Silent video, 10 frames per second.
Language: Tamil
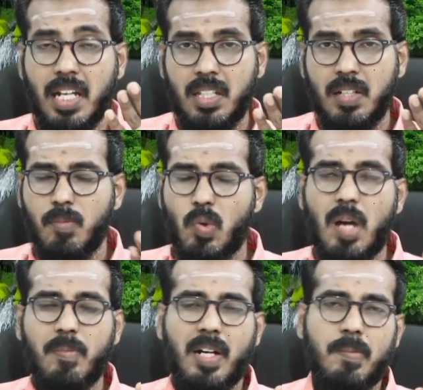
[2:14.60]
எங்கேருந்து
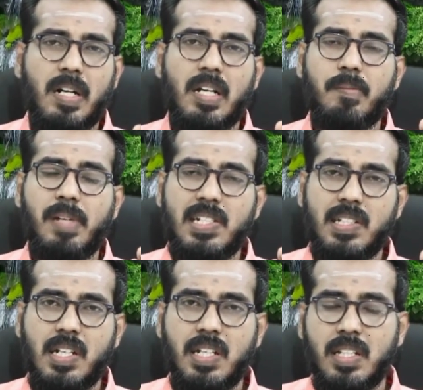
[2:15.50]
மூணாம் இடமான
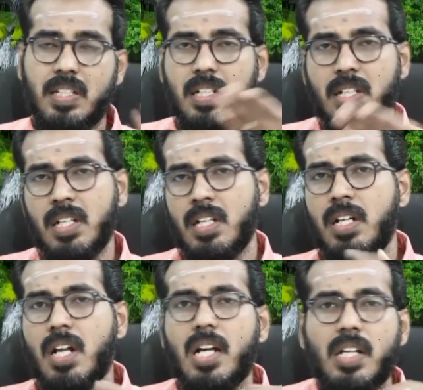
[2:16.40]
மேஷத்திலிருந்து
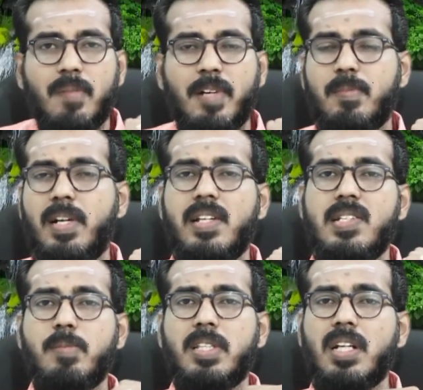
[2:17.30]
நான்காம் இடமான
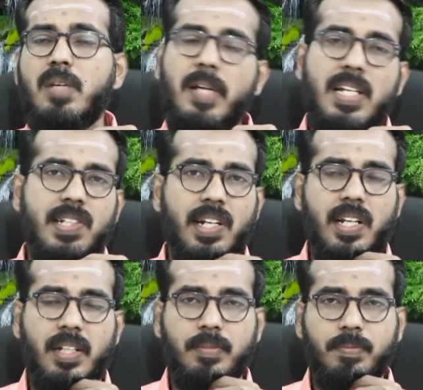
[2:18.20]
ரிஷபத்திற்கு பயிற்சி
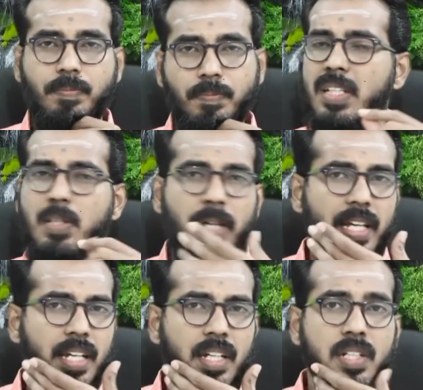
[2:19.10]
ஆயிடுறாரு
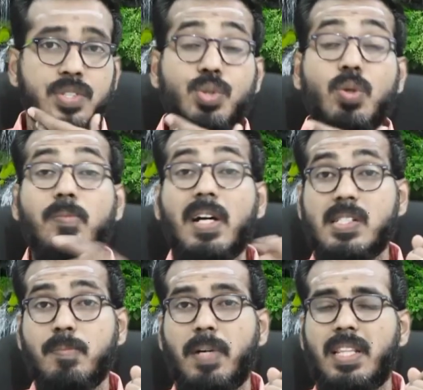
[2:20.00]
மற்றபடி ஜூன்
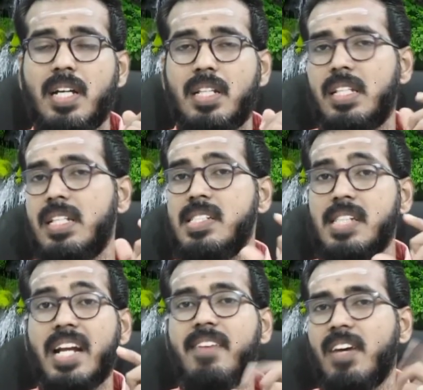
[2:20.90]
மாதம் பத்தாம் தேதி
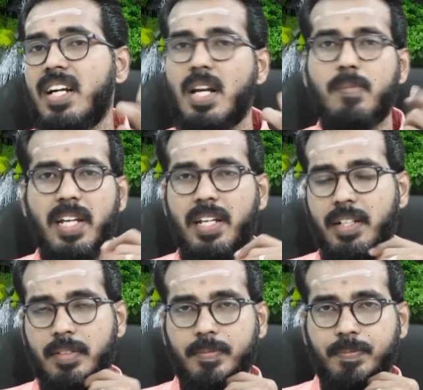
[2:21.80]
சனி வக்கரம்
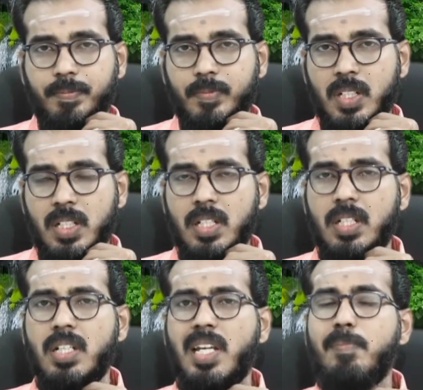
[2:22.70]
அடைகிறார்
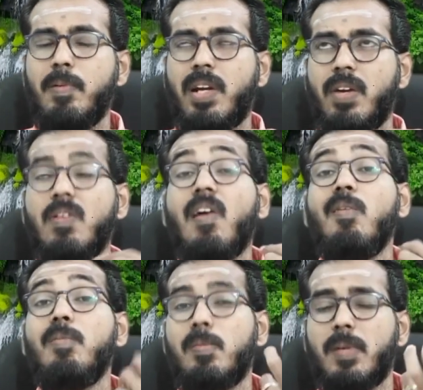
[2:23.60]
எப்போ வரைக்கும்
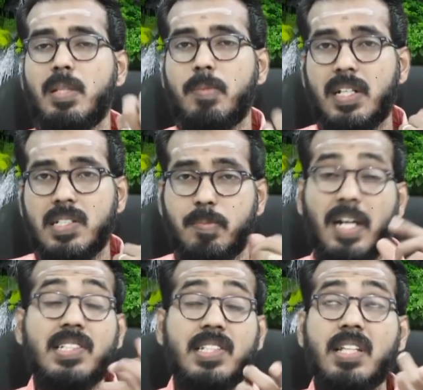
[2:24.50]
நவம்பர் பத்து பாஞ்சு
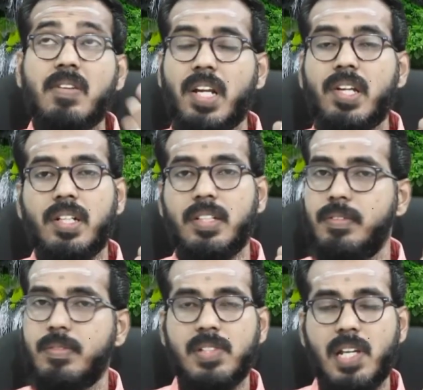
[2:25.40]
பாஞ்சு தேதி வரைக்கும்
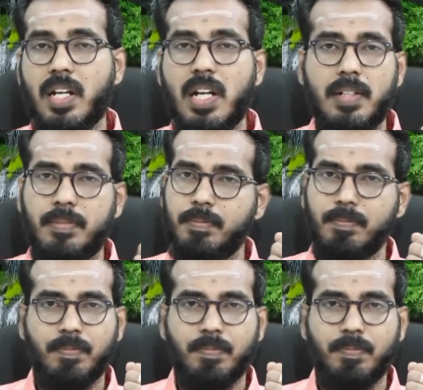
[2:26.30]
இருக்குது சரிங்களா